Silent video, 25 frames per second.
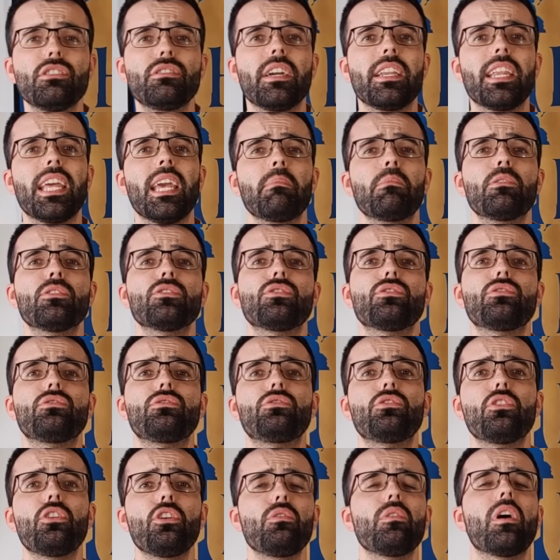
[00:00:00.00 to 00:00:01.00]
lo tenemos
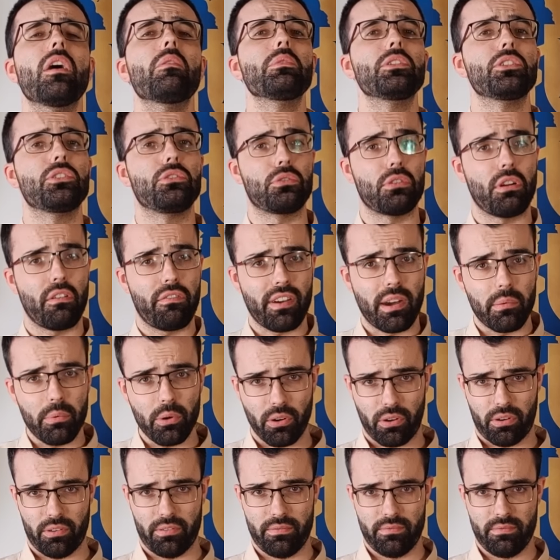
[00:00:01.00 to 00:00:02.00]
todo a nuestro
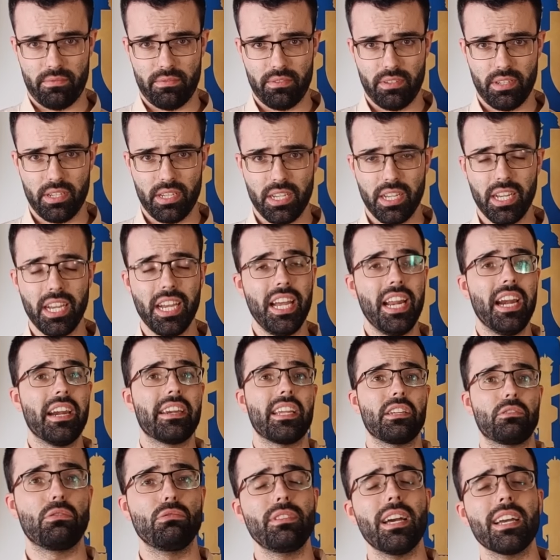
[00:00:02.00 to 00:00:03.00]
favor.
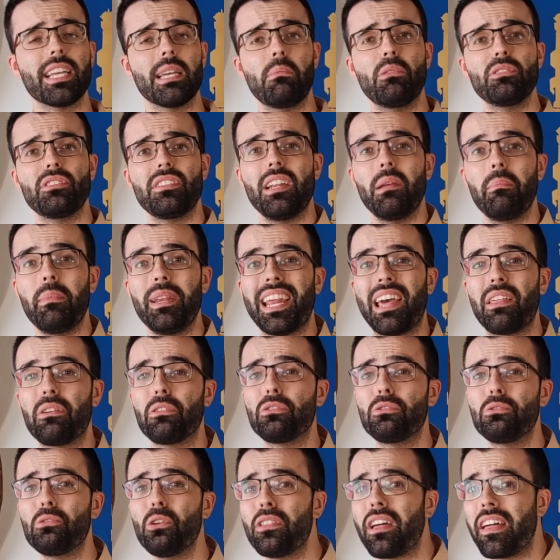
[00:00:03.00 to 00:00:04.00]
Resulta que hemos
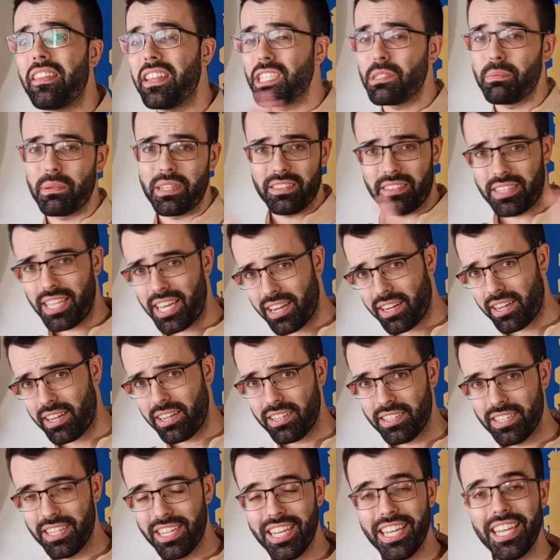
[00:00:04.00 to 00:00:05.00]
eliminado toda
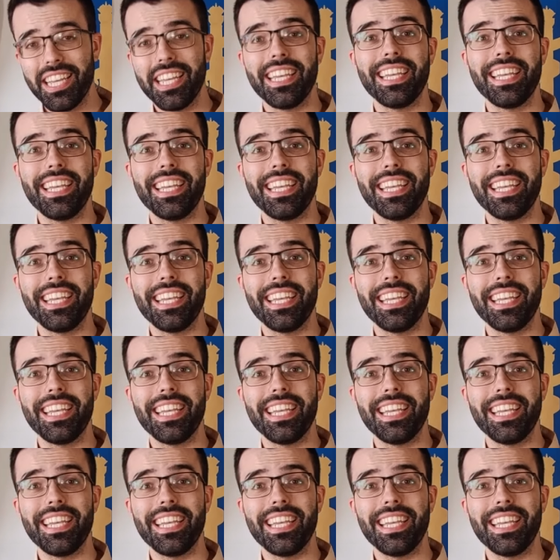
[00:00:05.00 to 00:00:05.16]
desventaja